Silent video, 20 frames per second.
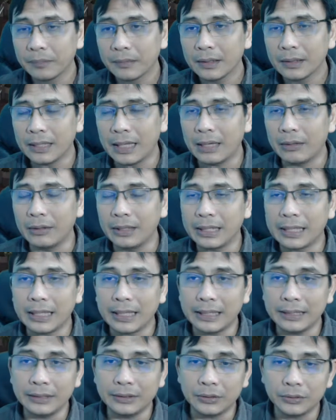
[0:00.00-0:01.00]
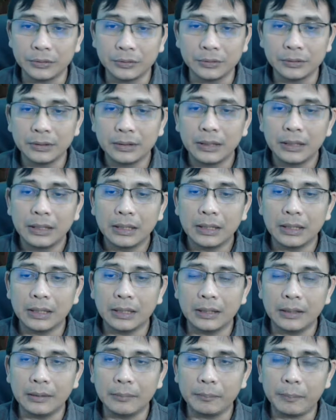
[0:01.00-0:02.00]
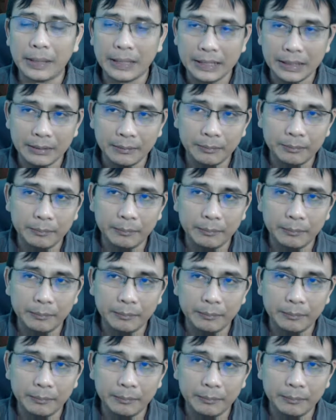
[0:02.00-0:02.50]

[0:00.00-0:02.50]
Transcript: Nah, oleh karena itu, uh, pada